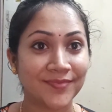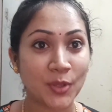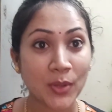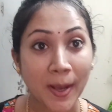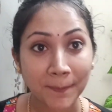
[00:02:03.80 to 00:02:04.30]

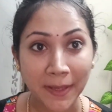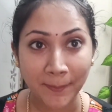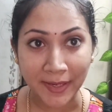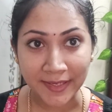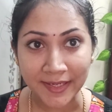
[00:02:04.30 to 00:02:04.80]
ஸோ நான் அப்ளை
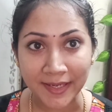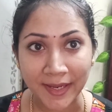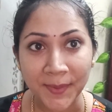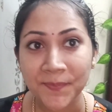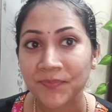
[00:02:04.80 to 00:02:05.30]

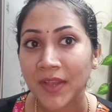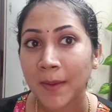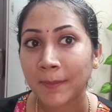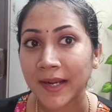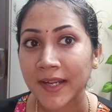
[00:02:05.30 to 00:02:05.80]
பண்ணியிருக்கேன்
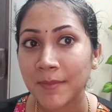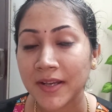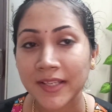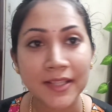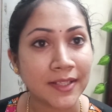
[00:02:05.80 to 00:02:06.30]
பண்ண
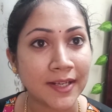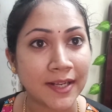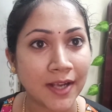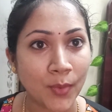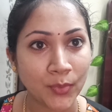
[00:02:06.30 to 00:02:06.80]
மாதிரியே
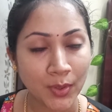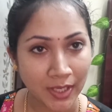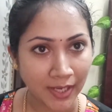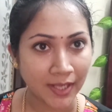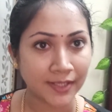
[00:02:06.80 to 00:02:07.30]
தெரியலங்க அவ்வளோ
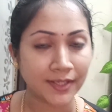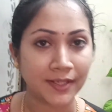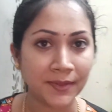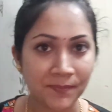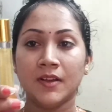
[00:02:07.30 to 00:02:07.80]
நல்லா
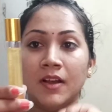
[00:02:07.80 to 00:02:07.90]
இருக்குது